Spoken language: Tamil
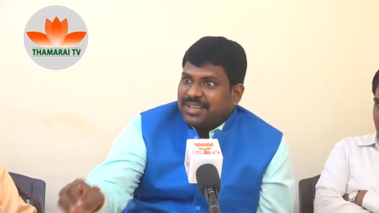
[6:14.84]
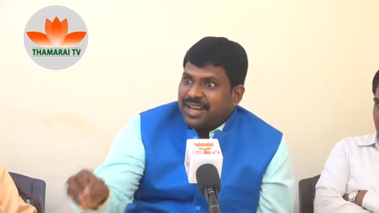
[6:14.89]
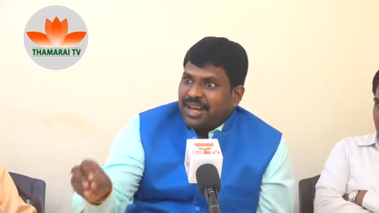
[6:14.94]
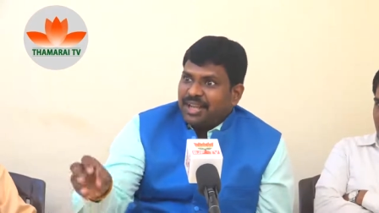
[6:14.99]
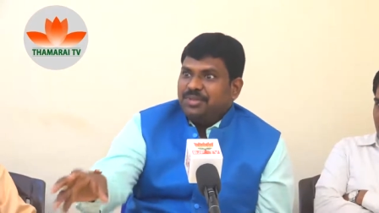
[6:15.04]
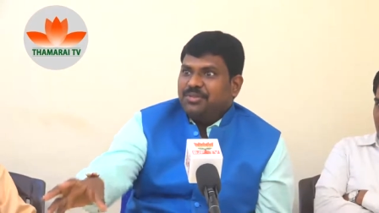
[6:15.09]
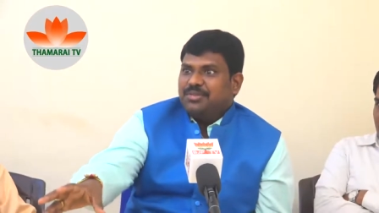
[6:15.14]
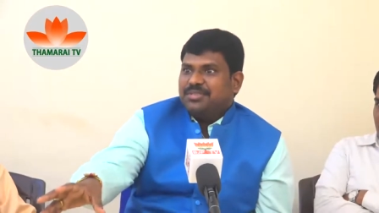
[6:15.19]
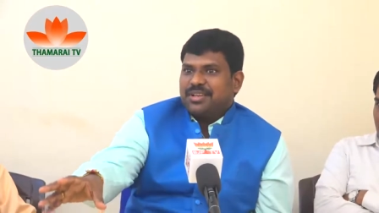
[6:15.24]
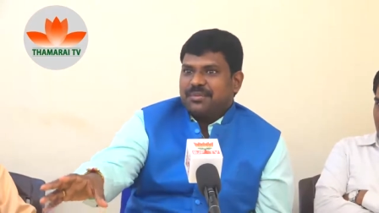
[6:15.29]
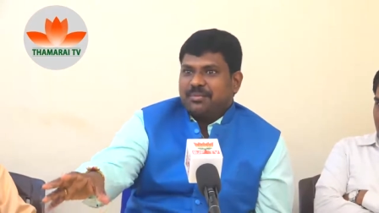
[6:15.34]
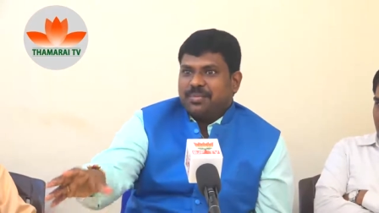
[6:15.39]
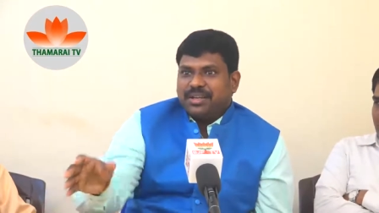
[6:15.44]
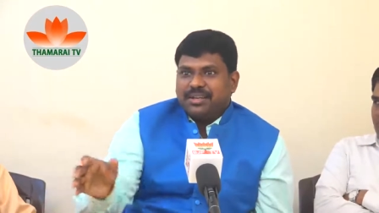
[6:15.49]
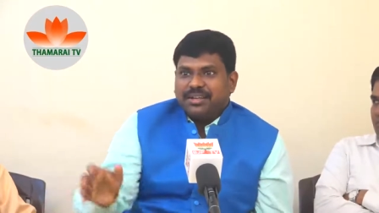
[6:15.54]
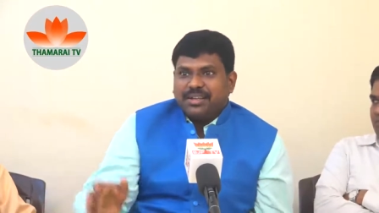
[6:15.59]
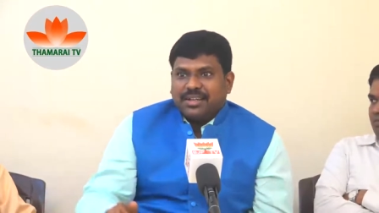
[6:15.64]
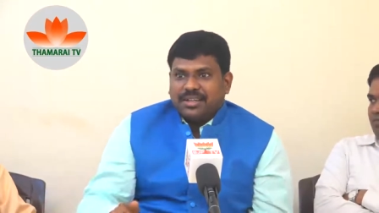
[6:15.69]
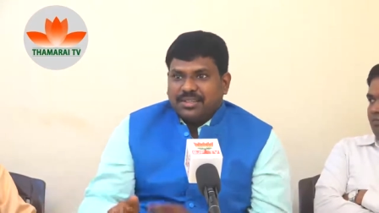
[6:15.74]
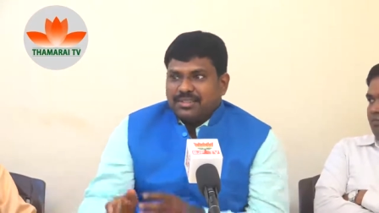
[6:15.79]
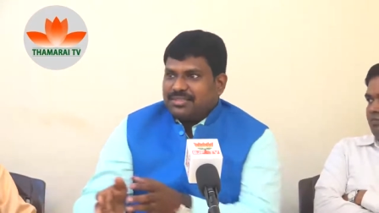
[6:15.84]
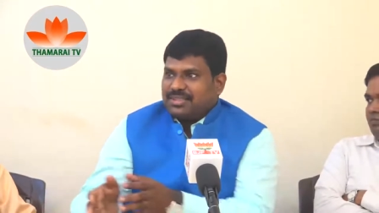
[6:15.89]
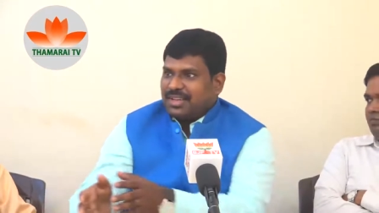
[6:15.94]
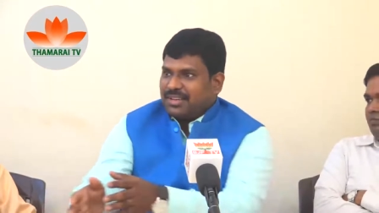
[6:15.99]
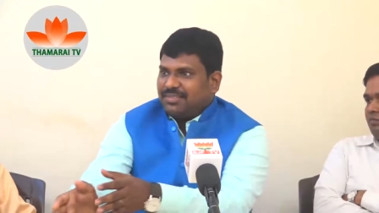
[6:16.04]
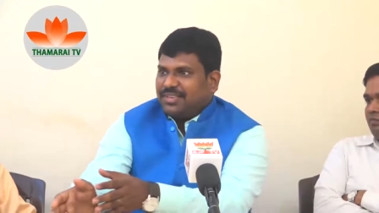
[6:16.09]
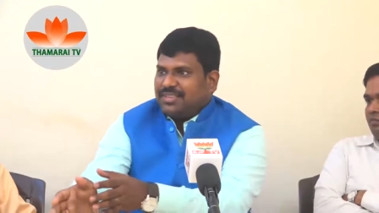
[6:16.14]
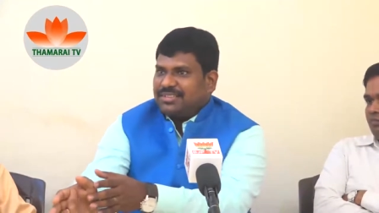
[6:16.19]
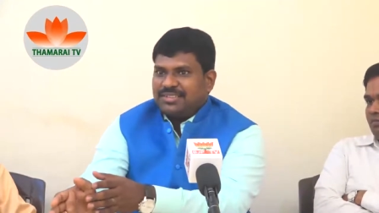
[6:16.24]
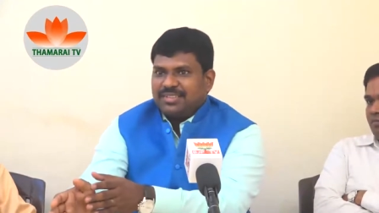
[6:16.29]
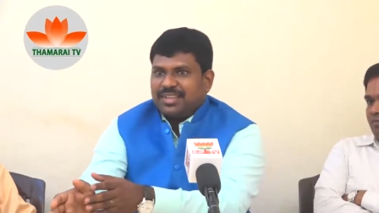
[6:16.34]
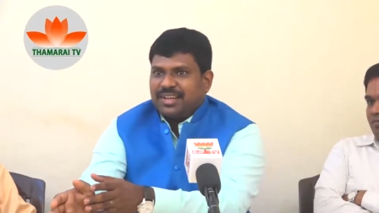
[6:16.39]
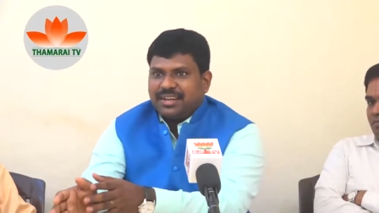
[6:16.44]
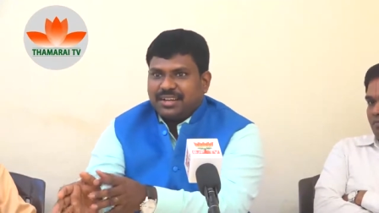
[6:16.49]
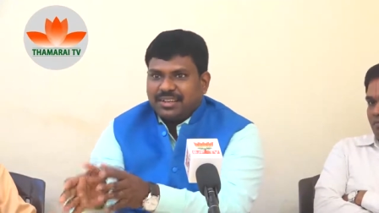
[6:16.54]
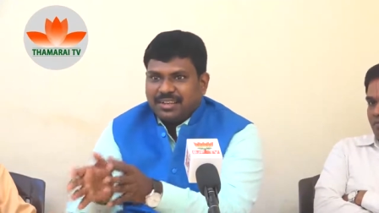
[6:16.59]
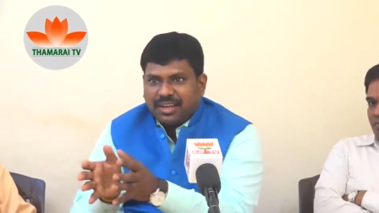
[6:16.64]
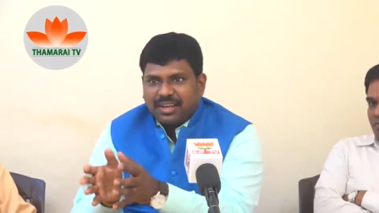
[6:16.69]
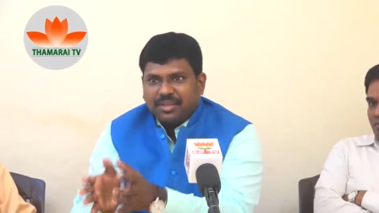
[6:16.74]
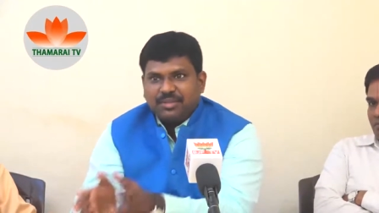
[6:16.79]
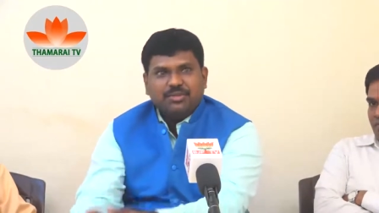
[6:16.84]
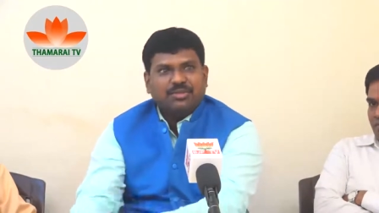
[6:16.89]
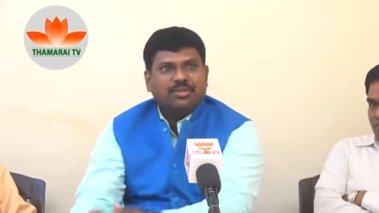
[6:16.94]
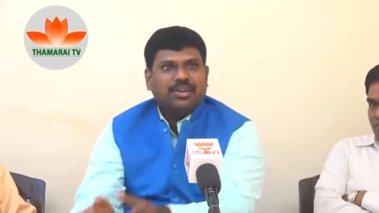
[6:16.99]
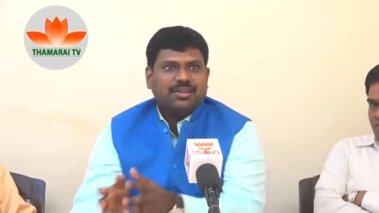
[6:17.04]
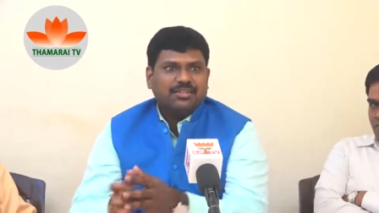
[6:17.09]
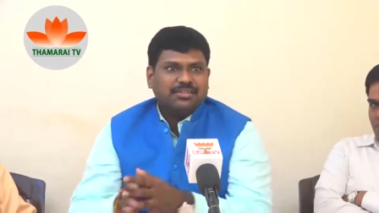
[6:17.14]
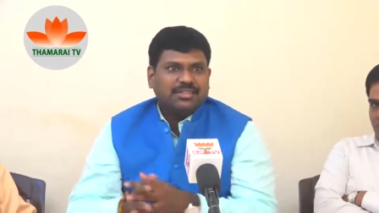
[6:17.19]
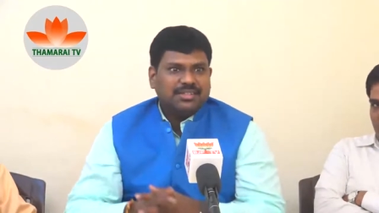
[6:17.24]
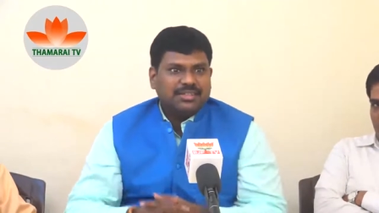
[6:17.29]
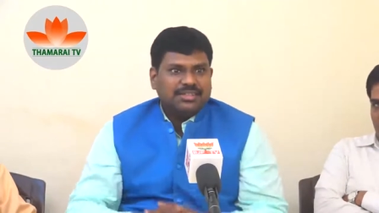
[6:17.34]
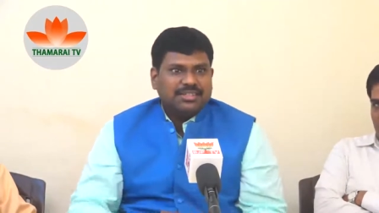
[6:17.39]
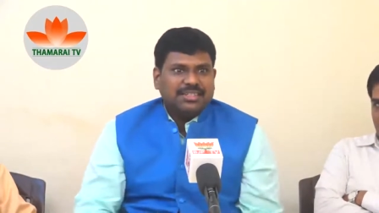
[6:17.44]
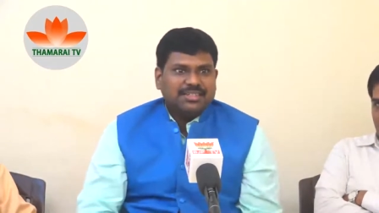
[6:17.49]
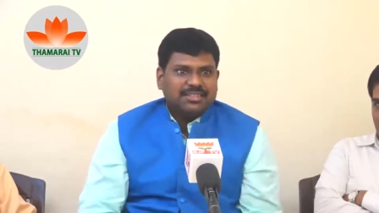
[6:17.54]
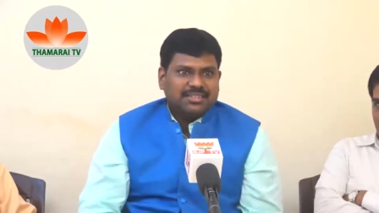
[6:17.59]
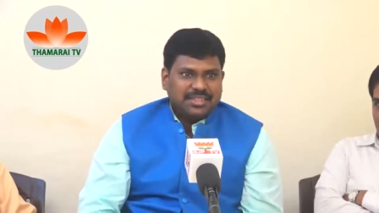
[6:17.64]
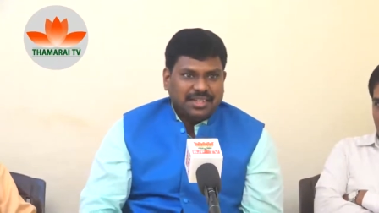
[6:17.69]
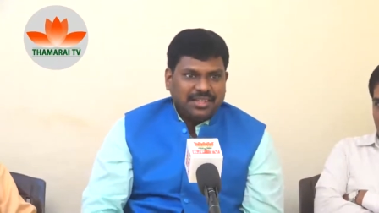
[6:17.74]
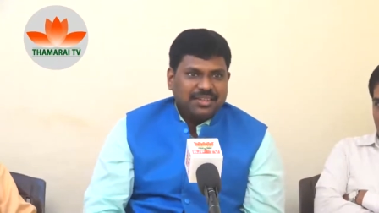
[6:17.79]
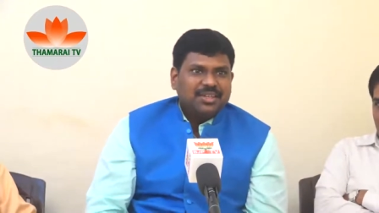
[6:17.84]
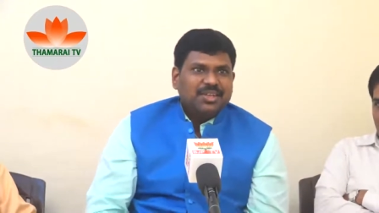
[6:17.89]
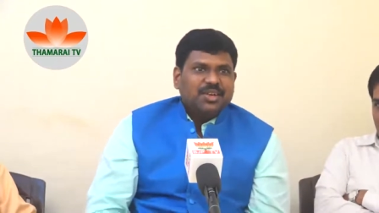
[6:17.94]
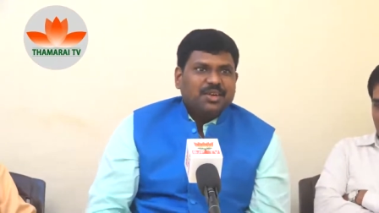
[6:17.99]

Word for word: அதுவும் சப்ளை தான் அது சர்வீசஸ் ஆகிடுது அதுக்கும் நான் வந்து ஜிஎஸ்டி